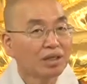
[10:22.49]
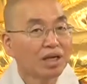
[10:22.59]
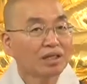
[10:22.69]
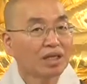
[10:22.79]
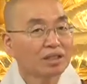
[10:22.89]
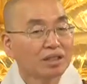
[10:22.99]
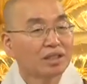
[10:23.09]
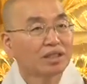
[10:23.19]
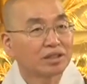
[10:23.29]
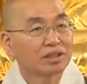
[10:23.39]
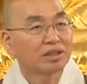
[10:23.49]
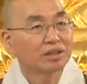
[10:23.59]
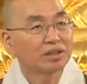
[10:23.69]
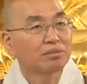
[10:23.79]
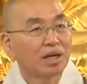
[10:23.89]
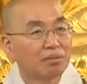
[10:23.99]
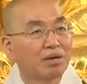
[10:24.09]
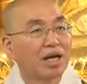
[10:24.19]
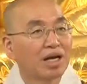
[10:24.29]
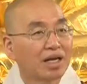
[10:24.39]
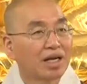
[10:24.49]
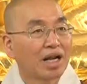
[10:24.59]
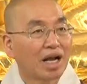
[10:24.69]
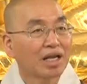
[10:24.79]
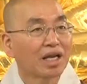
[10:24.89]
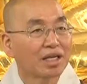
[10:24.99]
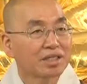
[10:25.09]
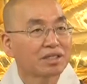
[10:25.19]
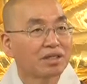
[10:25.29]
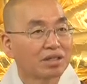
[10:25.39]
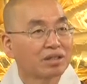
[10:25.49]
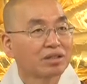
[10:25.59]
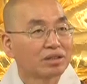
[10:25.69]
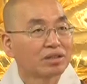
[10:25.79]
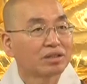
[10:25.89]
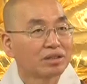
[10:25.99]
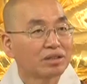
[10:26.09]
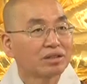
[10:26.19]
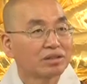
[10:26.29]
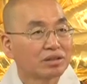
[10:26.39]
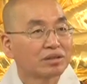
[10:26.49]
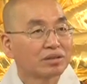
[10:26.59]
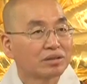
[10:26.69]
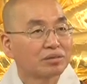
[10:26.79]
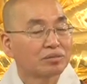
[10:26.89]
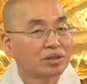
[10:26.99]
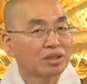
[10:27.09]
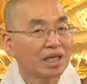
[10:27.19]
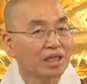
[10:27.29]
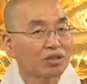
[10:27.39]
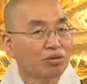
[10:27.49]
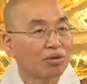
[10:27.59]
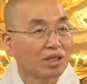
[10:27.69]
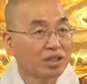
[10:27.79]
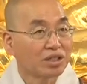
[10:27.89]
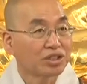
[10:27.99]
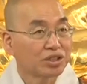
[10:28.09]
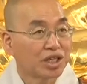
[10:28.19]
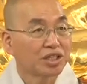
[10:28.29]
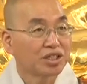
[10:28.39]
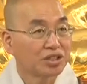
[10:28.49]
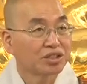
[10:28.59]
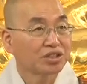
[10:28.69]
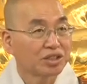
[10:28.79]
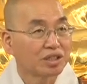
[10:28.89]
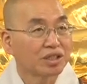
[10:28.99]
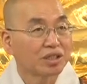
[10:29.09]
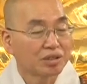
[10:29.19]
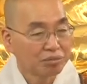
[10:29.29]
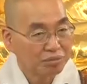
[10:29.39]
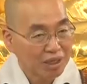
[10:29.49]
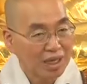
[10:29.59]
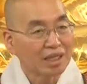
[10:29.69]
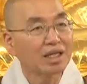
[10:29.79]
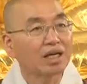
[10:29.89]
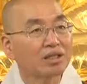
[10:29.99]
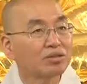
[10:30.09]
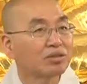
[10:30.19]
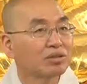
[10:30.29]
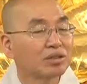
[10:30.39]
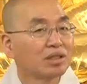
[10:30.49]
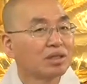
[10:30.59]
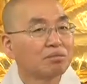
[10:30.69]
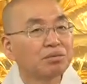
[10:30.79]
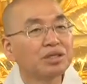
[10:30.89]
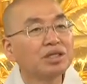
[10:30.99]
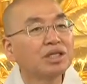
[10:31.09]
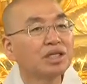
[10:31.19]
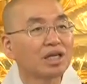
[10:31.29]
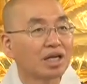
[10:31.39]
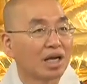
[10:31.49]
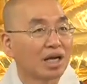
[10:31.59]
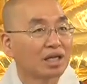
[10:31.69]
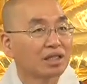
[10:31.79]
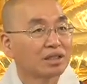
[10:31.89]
아 당신이 그래 의심할 만하게 해서 어? 뭐 짧게 들어와야 되는데 시간이 길어졌으니까 미안하다 이러고 그건 병이니까